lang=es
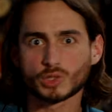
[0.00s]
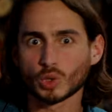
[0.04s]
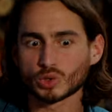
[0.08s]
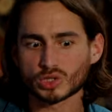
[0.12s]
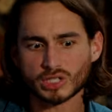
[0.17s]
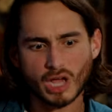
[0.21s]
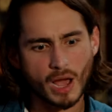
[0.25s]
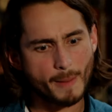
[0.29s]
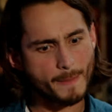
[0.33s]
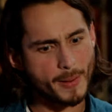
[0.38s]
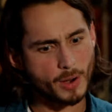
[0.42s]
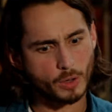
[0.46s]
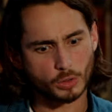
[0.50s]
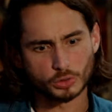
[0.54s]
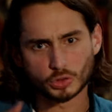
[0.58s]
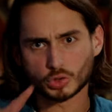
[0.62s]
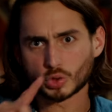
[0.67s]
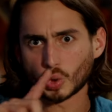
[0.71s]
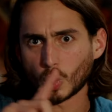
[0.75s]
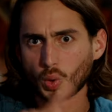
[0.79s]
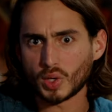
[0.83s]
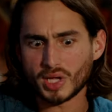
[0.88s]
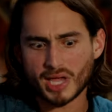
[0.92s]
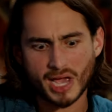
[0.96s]
se usaba para
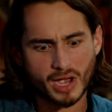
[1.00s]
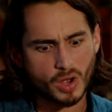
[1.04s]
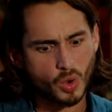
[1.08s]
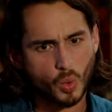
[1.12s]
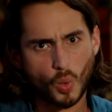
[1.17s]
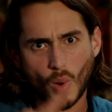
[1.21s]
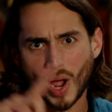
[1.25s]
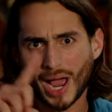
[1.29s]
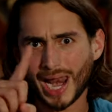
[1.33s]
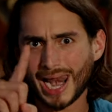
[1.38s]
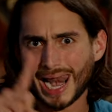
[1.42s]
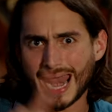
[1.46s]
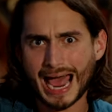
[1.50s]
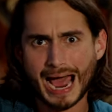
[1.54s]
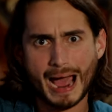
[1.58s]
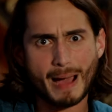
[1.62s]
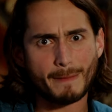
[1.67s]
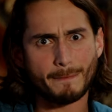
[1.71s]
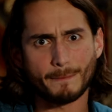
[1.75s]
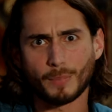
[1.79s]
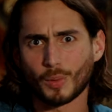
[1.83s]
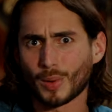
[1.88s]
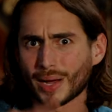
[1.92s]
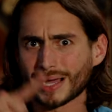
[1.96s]
construir
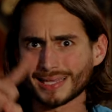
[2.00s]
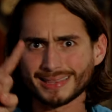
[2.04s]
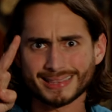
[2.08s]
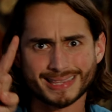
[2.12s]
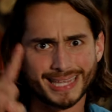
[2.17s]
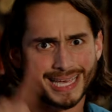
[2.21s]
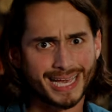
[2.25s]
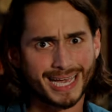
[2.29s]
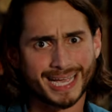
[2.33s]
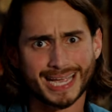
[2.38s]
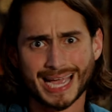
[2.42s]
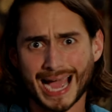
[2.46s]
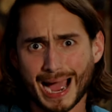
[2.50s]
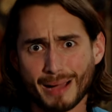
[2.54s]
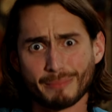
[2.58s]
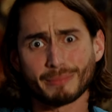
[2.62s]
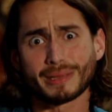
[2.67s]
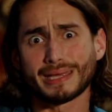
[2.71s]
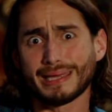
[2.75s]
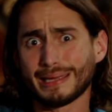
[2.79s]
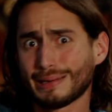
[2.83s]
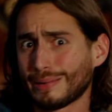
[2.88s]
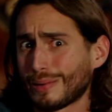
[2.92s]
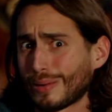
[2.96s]
escuelas, puentes,
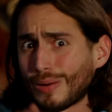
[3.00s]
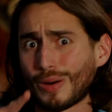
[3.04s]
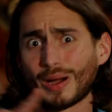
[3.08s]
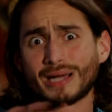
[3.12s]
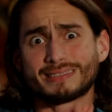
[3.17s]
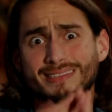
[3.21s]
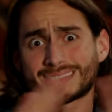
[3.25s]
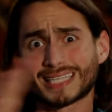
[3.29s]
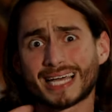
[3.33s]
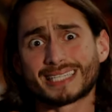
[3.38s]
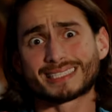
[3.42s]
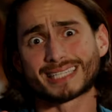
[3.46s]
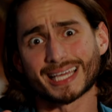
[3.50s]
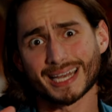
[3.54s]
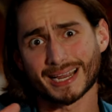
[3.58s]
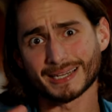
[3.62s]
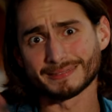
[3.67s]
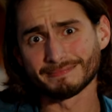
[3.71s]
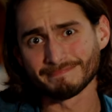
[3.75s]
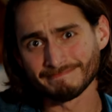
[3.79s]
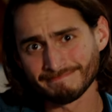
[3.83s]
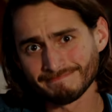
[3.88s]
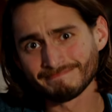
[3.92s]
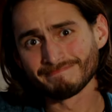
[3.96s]
caminos, etc.
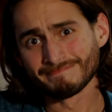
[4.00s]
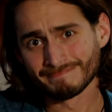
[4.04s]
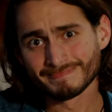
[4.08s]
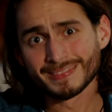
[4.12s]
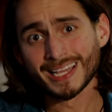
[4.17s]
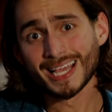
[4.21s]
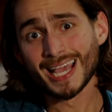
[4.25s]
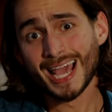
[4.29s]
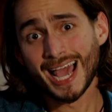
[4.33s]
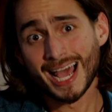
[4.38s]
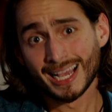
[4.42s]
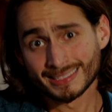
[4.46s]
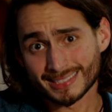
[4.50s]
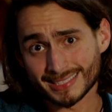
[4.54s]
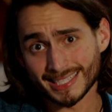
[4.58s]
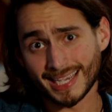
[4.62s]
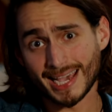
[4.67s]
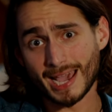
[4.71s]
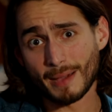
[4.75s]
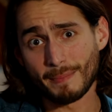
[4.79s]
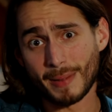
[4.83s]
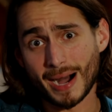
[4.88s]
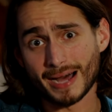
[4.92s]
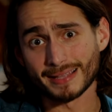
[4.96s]

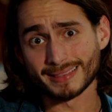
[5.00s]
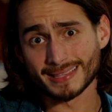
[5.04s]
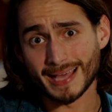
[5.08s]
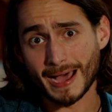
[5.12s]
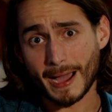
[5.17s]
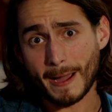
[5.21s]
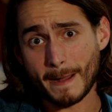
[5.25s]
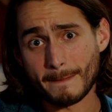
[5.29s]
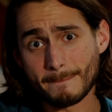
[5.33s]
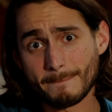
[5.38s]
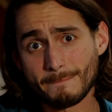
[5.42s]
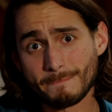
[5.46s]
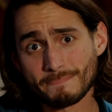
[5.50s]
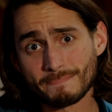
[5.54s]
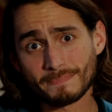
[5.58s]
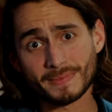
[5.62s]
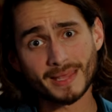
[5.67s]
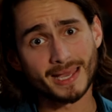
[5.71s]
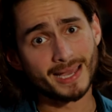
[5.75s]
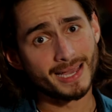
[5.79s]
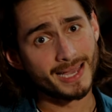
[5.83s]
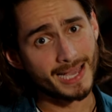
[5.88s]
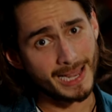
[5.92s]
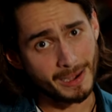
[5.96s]
Sí es banda.
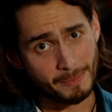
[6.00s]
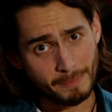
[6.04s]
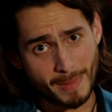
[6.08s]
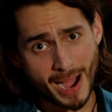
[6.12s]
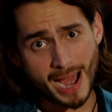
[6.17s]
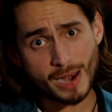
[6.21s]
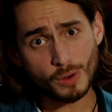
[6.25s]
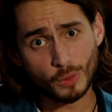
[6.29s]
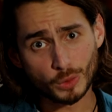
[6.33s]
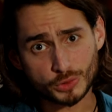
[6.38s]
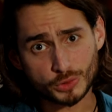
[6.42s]
El mal